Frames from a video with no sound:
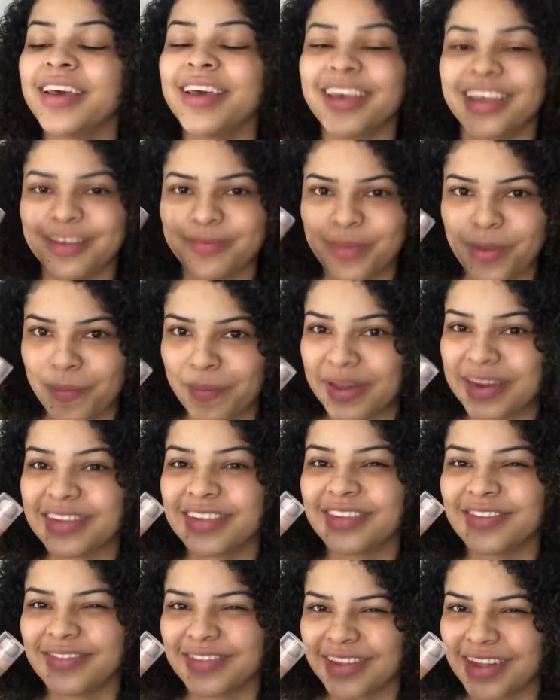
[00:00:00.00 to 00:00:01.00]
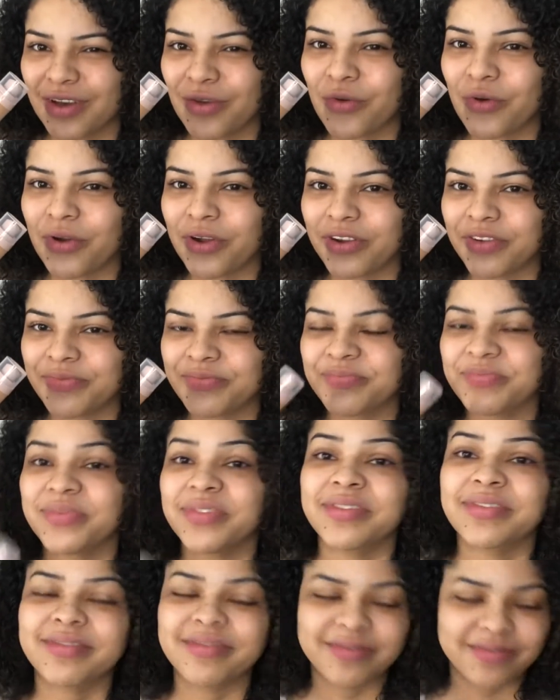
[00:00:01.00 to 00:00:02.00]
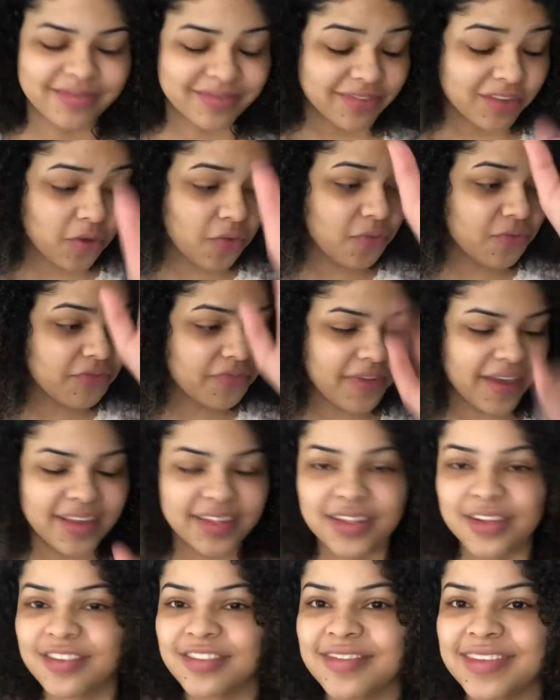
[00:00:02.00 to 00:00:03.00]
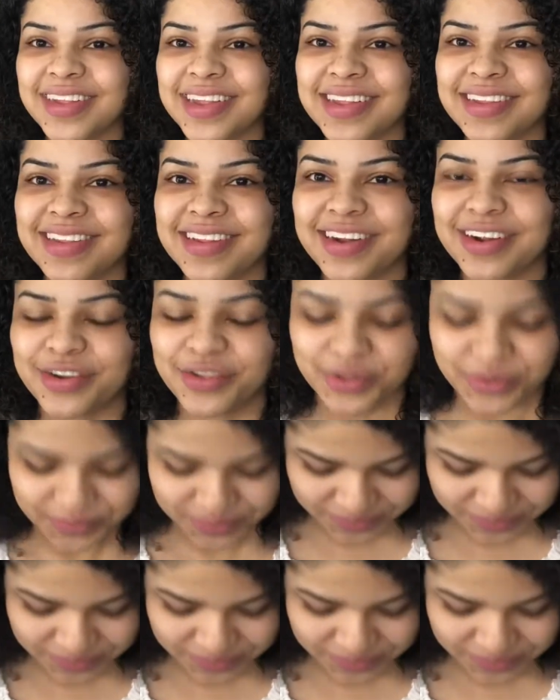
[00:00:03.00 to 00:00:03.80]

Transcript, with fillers: e me apareceu essa cor. Com fé em Deus vai dar certo.